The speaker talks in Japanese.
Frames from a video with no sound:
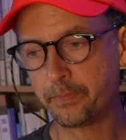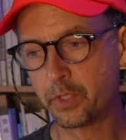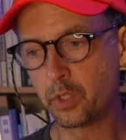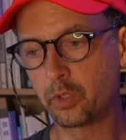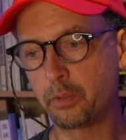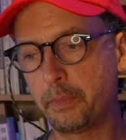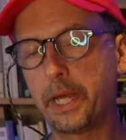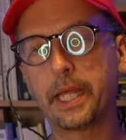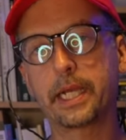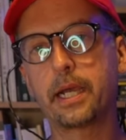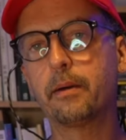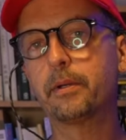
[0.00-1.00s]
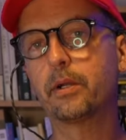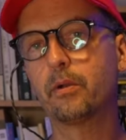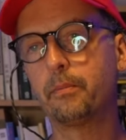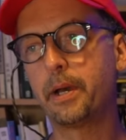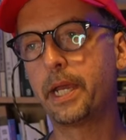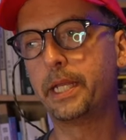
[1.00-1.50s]
ちょっとまだカメラ
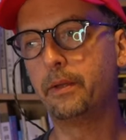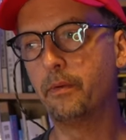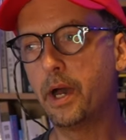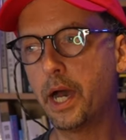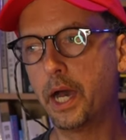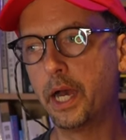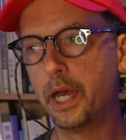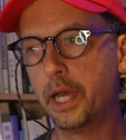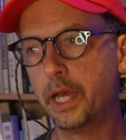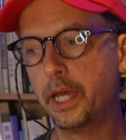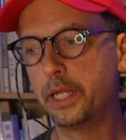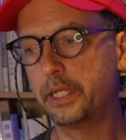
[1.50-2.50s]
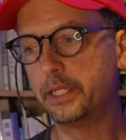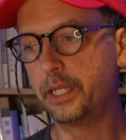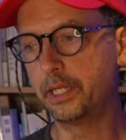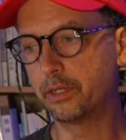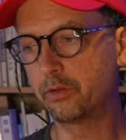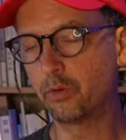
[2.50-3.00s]
の前には
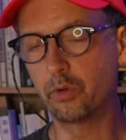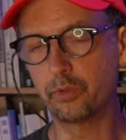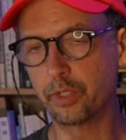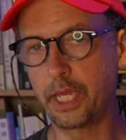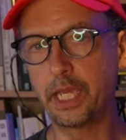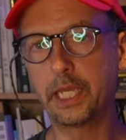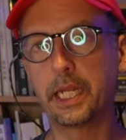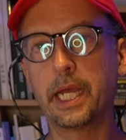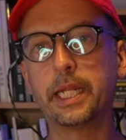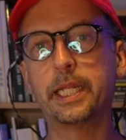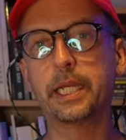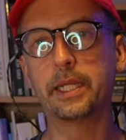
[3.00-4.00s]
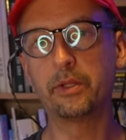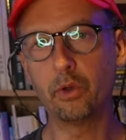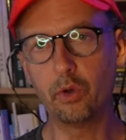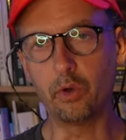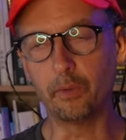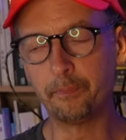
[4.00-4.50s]
出てくるほど元気ないんだけ
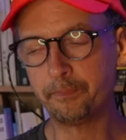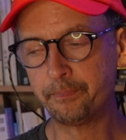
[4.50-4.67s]
ど